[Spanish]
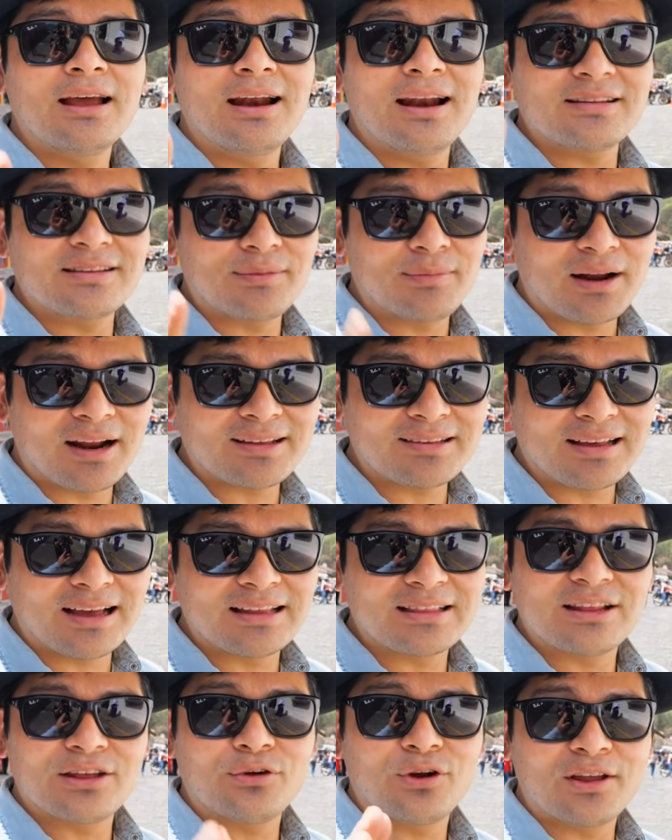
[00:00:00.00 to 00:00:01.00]
la Semana
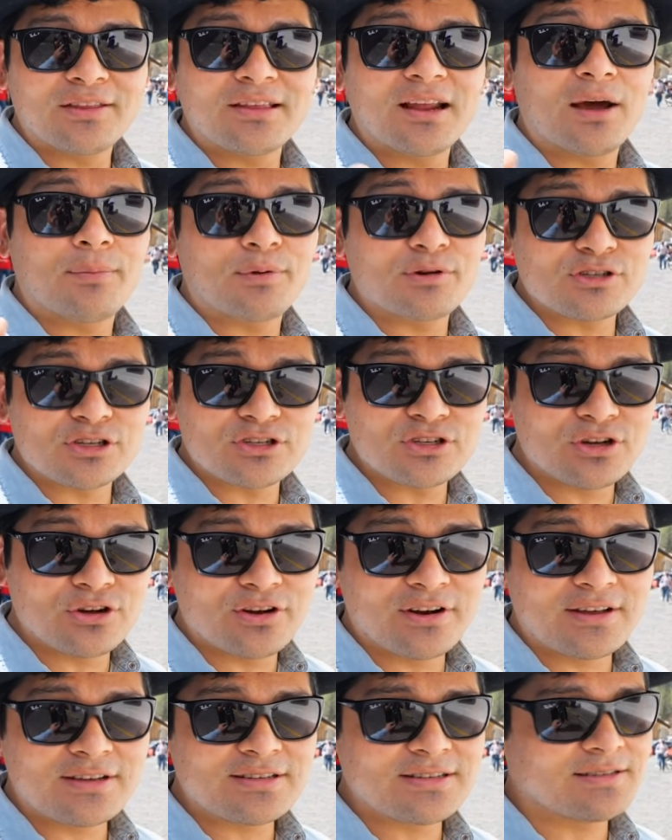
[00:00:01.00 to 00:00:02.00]
Santa, durante las
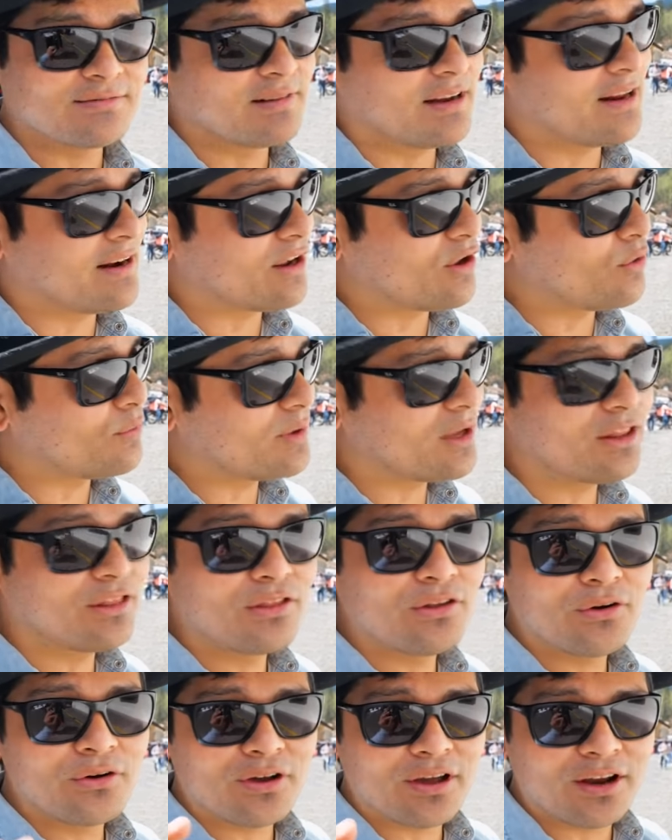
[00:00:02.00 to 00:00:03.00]
procesiones, les
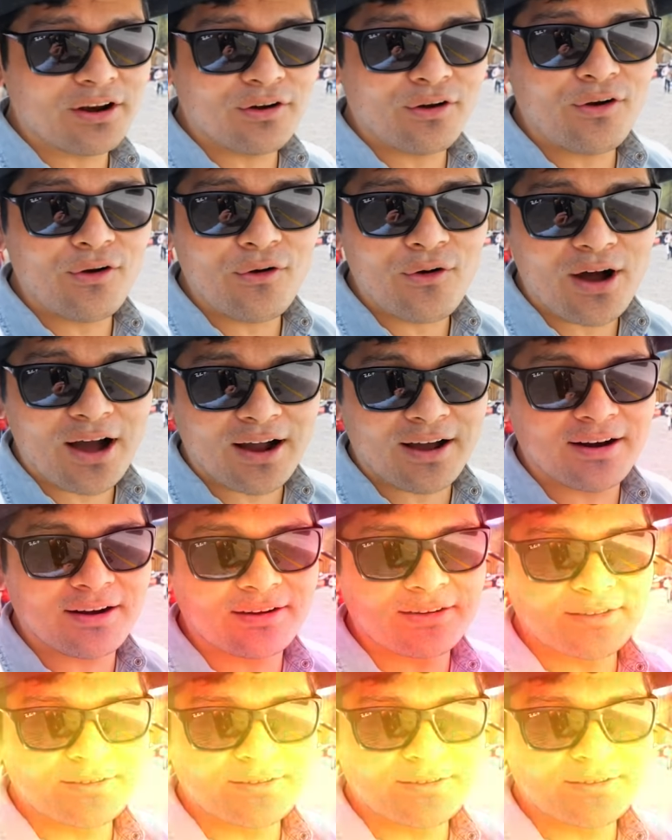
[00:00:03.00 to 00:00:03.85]
recomiendo que no lo hagan.